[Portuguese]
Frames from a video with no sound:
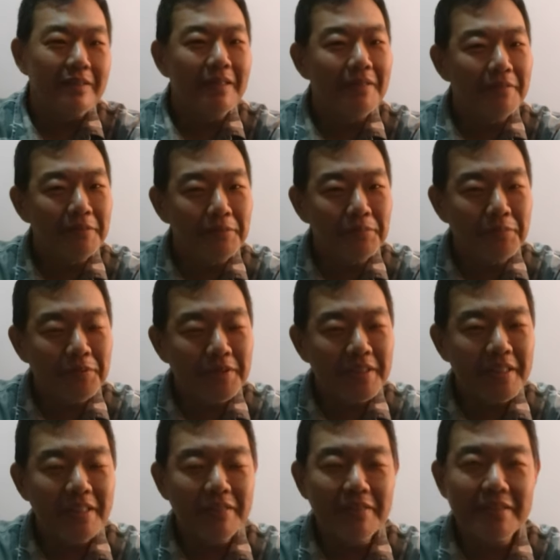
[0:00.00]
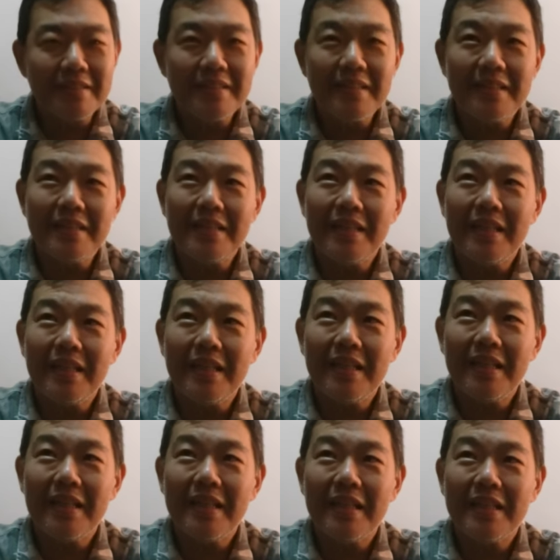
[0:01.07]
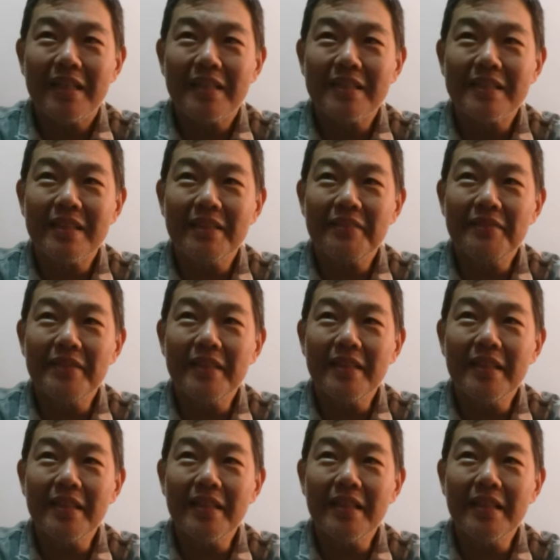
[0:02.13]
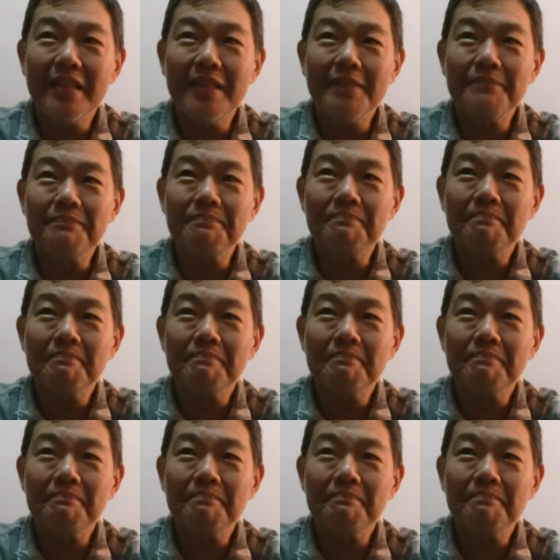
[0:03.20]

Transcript: Tava um pouquinho assim, é, ela tava.